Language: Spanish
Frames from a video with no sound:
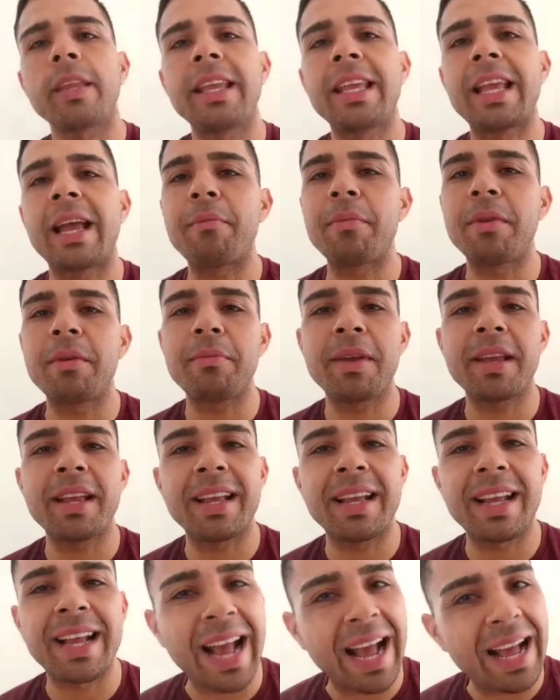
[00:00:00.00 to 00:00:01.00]
Y a mí me
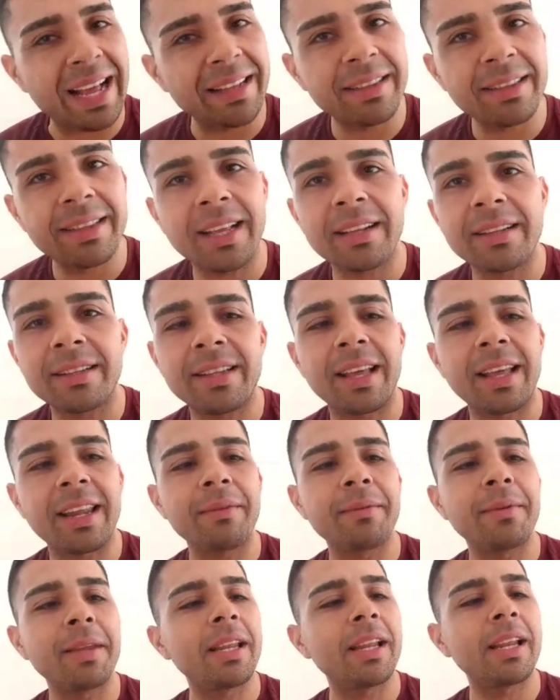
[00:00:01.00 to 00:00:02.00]
encanta
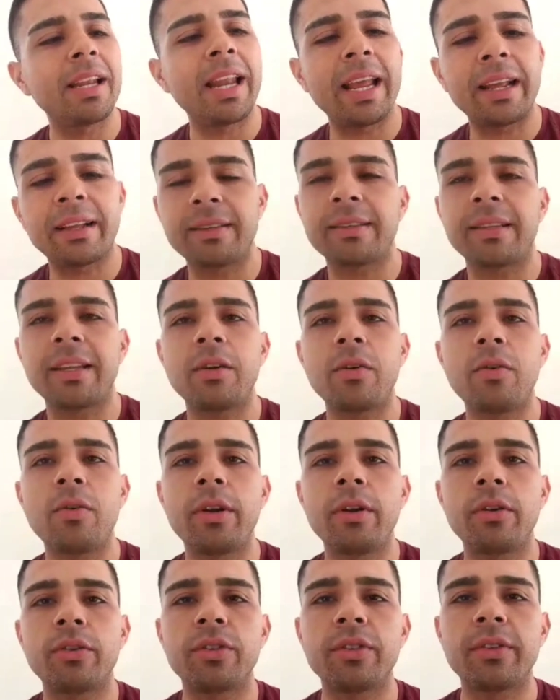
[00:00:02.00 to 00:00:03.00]
andar bien
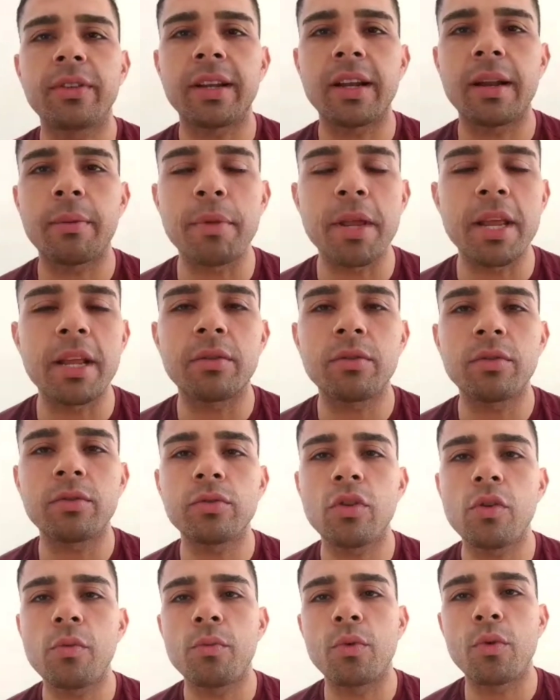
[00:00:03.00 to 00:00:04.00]
eléctrico en los entrenamientos
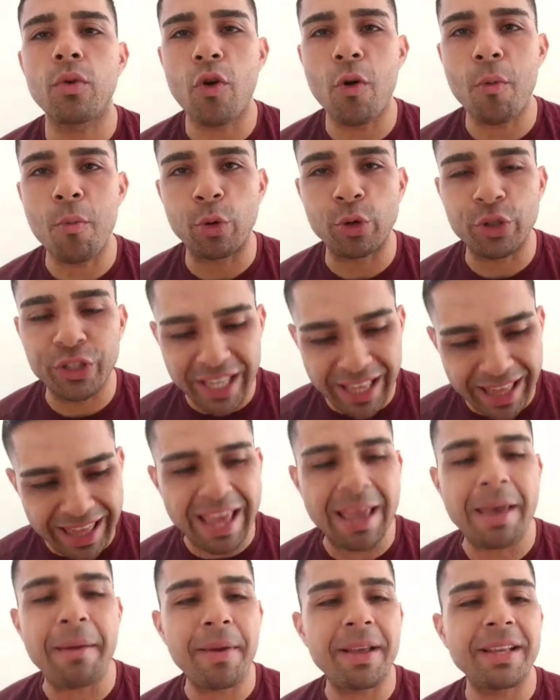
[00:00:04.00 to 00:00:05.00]
como, como se
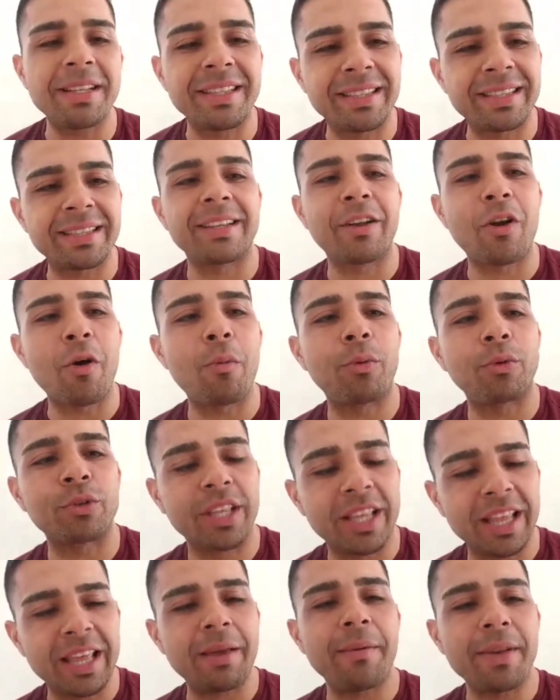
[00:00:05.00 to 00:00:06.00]
deben, como
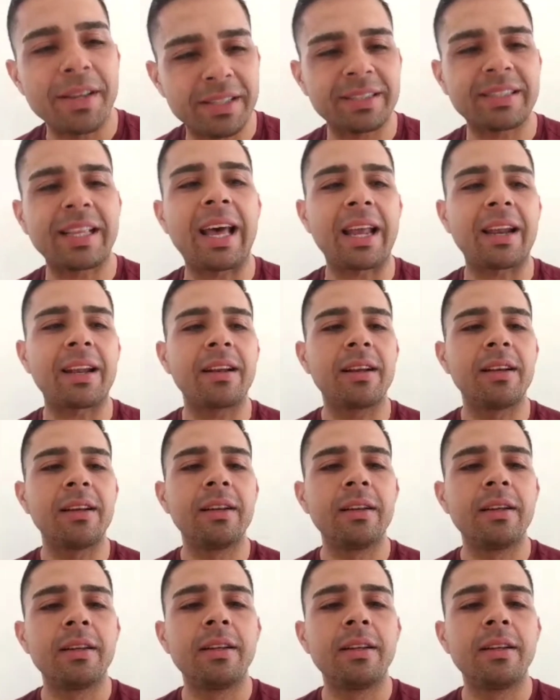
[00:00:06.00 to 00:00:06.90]
se debe estar.